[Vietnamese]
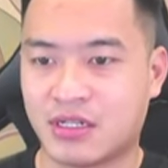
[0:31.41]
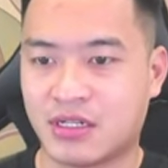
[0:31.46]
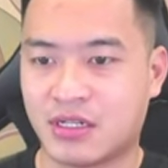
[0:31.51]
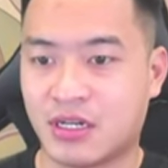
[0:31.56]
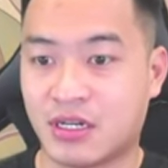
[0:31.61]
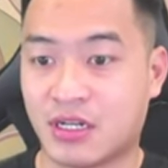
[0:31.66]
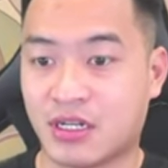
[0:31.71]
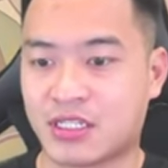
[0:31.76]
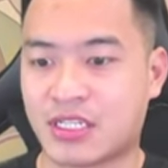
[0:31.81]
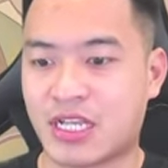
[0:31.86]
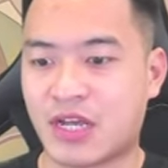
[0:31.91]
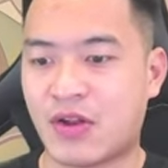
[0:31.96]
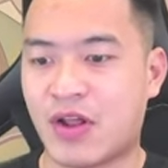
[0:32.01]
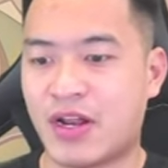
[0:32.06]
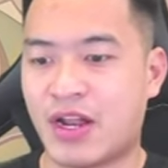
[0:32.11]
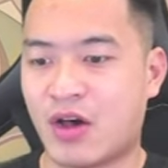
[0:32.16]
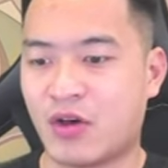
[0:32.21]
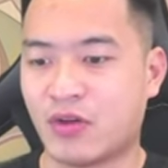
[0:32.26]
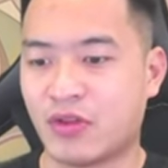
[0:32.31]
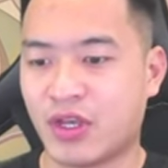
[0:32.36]
Ở giai đoạn
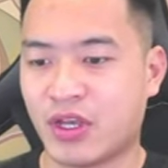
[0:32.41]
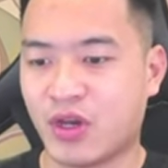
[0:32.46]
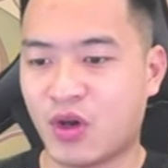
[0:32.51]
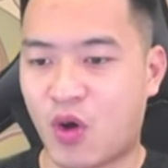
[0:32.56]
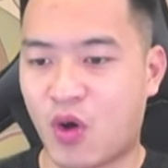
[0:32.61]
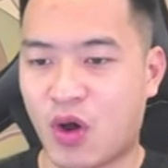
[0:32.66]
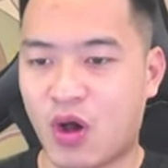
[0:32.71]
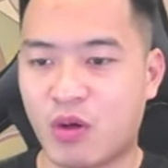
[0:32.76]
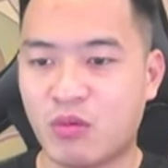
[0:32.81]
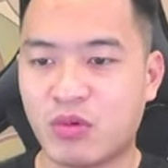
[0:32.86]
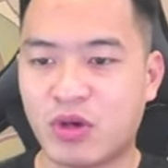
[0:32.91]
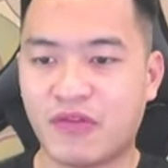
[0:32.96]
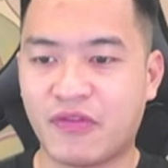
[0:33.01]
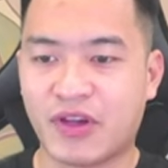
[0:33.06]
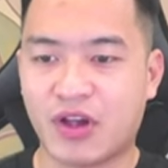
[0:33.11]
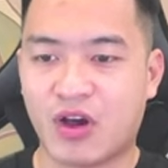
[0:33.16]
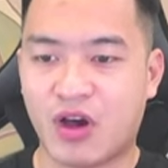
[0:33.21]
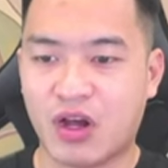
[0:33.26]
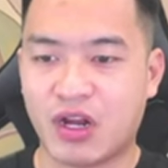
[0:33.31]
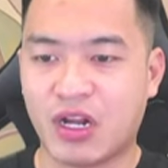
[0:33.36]
đầu thì Ngộ Không cứ phải
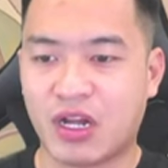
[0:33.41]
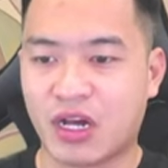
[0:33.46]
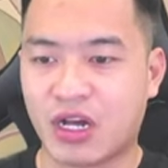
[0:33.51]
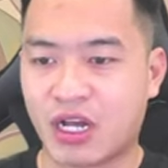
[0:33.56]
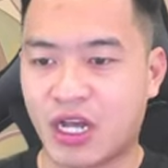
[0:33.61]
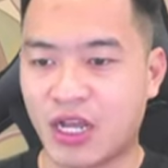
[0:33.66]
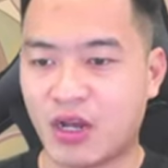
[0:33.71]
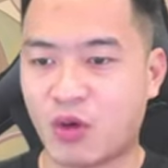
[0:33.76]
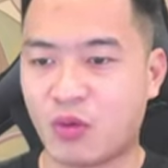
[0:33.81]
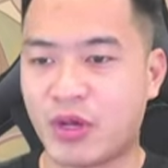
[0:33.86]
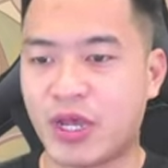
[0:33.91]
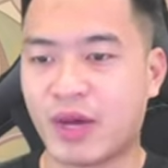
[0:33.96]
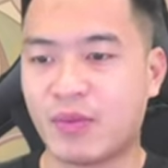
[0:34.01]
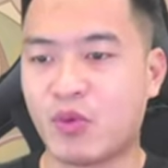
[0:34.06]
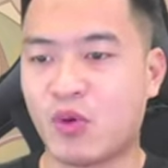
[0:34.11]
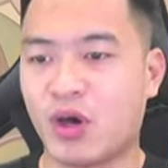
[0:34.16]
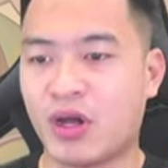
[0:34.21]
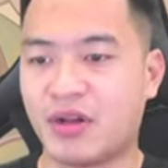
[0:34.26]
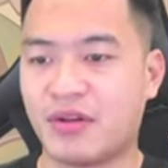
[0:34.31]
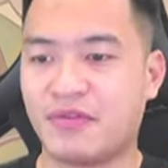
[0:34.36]
gọi là kinh khủng khiếp
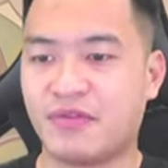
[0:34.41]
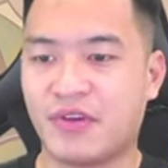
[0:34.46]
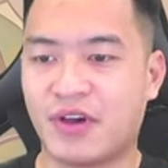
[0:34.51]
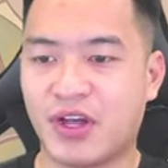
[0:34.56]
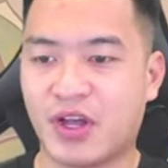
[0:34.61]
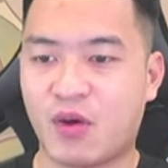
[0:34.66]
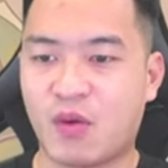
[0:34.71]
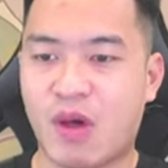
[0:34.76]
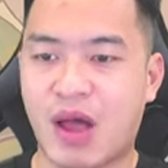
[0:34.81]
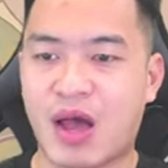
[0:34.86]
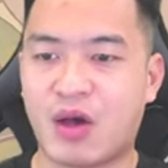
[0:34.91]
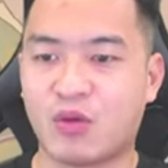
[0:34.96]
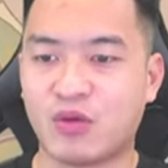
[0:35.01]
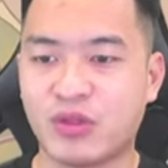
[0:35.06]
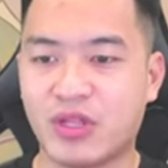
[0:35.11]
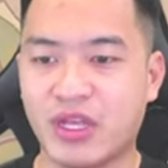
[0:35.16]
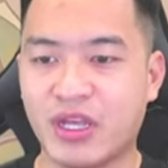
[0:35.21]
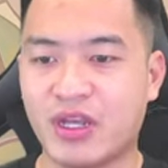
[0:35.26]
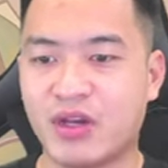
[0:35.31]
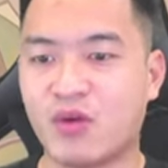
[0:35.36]
luôn. Với quả
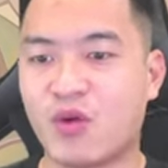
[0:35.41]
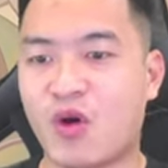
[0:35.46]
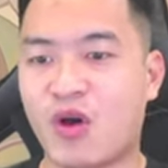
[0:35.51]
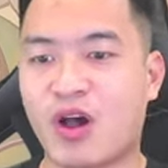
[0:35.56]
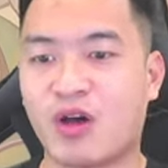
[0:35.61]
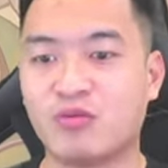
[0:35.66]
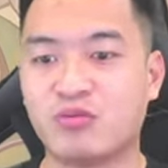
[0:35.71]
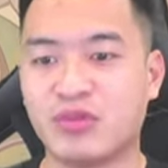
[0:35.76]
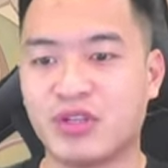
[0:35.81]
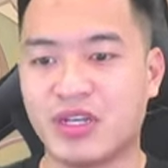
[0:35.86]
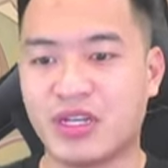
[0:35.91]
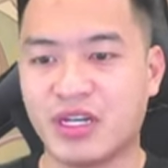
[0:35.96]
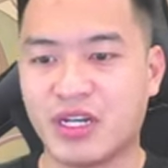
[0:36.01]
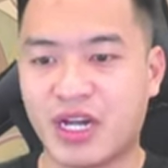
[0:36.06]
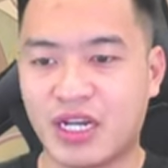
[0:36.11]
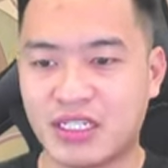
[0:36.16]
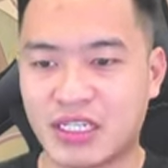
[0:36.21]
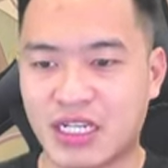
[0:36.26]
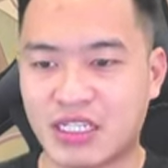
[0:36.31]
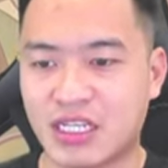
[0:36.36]
ulti của Ngộ Không thì
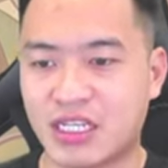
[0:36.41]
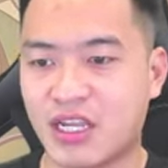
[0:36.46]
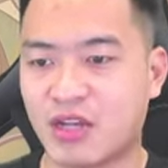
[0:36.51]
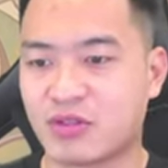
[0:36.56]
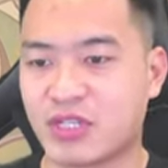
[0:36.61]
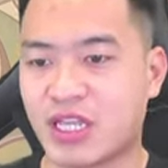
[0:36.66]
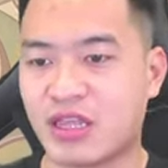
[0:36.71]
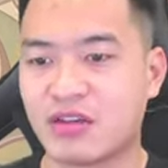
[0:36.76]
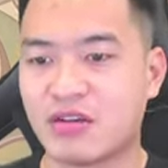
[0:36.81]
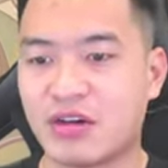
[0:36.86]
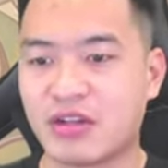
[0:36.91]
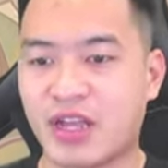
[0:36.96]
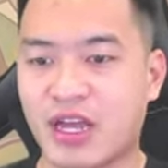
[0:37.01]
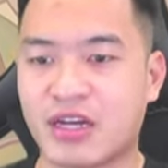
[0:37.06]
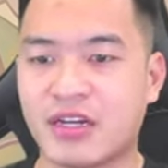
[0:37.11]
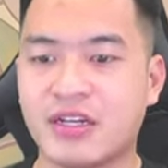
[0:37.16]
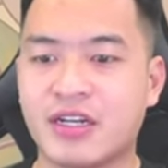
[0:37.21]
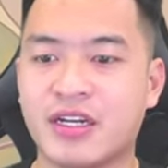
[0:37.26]
gây ra rất nhiều sát thương nhá.